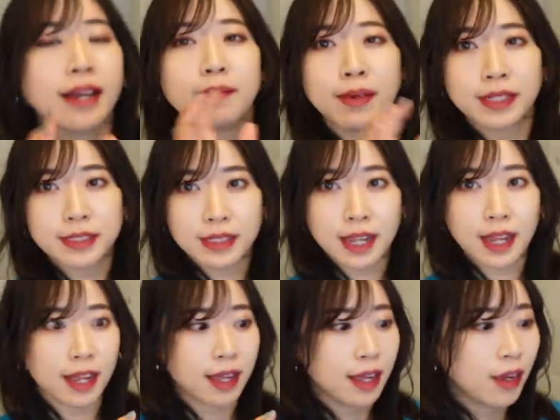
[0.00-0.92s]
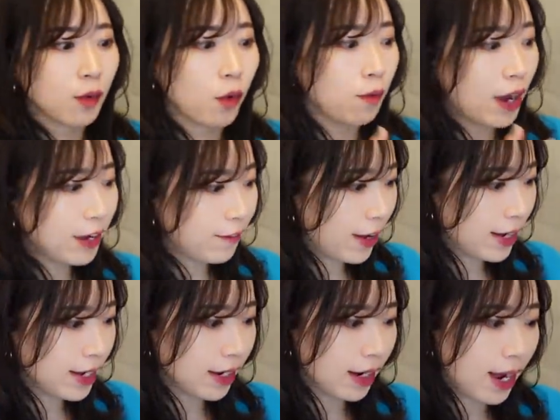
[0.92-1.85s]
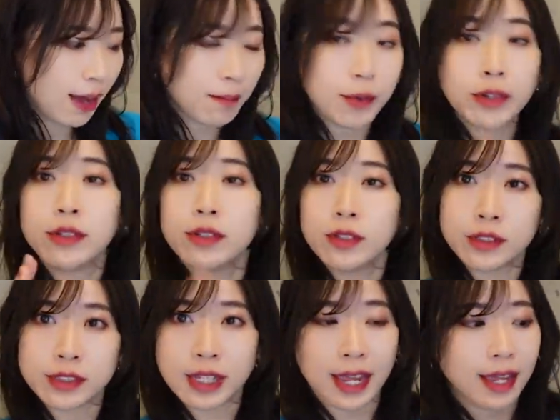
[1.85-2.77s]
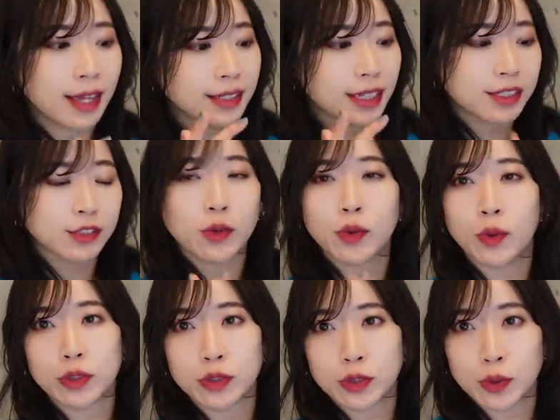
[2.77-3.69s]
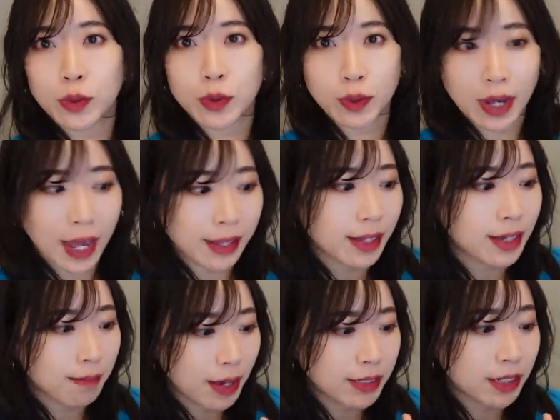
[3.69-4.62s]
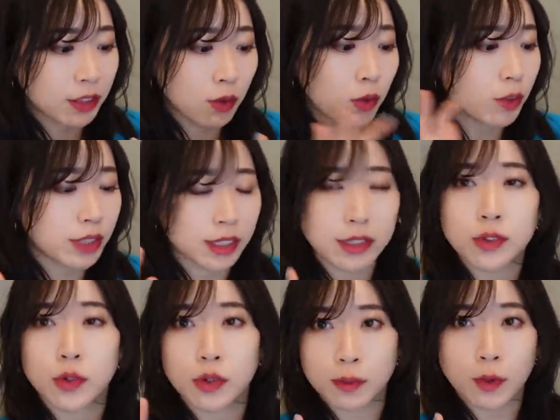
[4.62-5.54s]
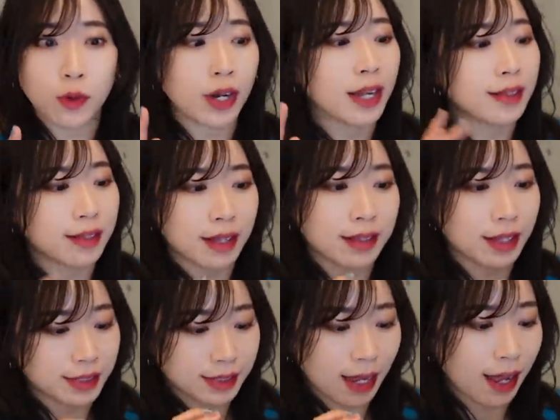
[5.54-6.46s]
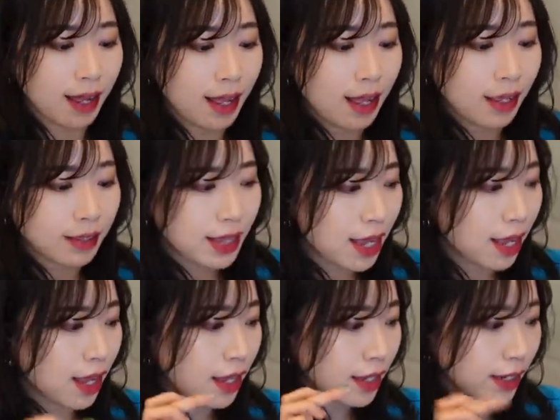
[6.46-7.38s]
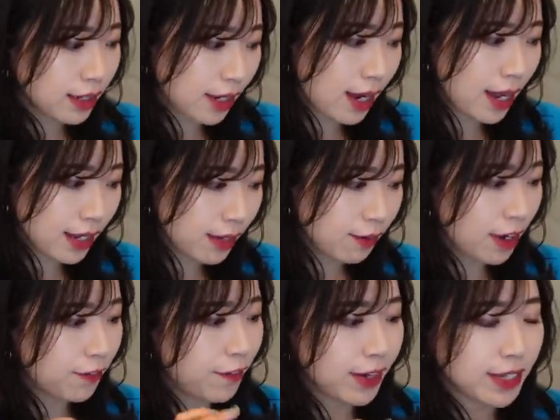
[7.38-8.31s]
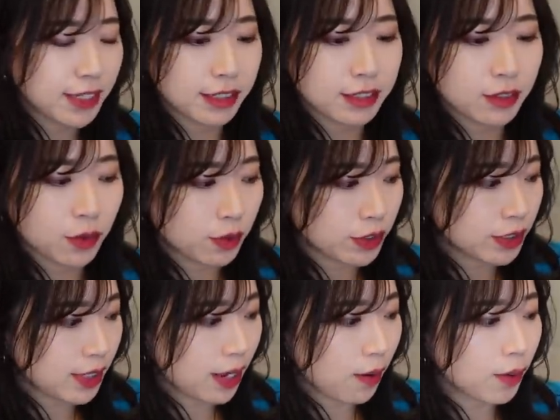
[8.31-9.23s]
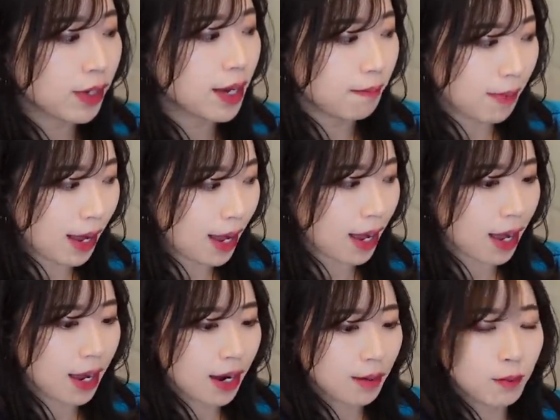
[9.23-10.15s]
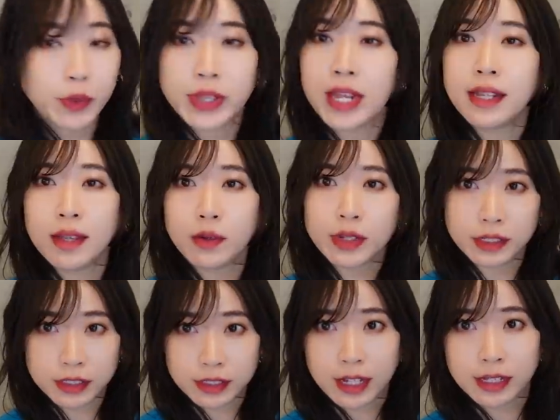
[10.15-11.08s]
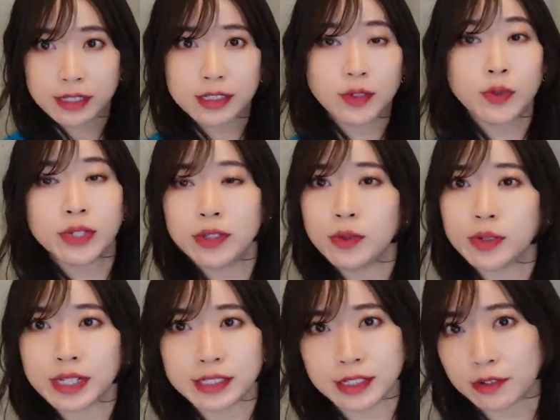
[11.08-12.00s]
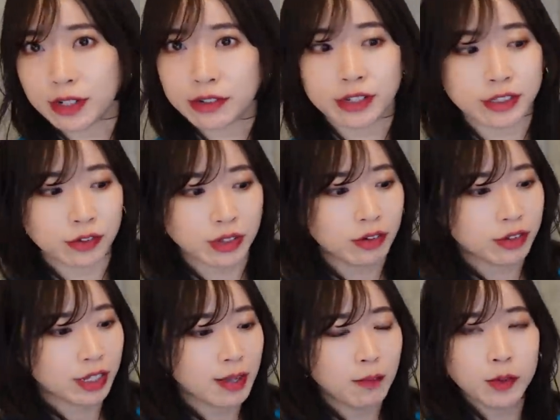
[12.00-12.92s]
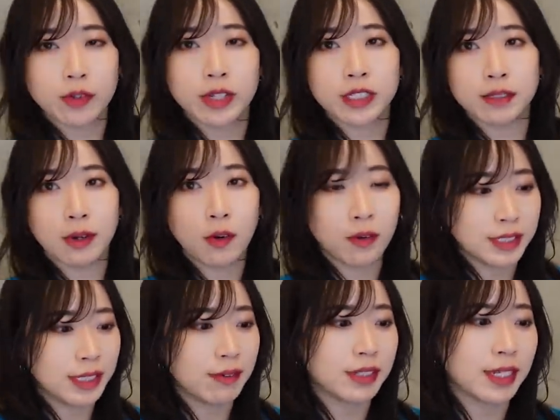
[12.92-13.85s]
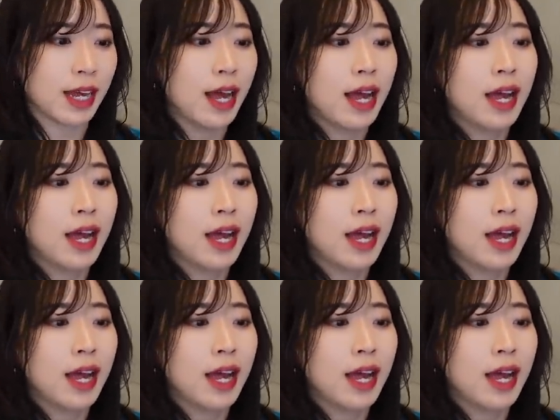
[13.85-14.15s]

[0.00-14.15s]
ありまして w i f i か Bluetooth で接続をすることができますすごく接続も簡単でしたで1回 w i f i で接続しておけばもうデータをですね自動で同期してくれるんですよなので手元にスマホわざわざ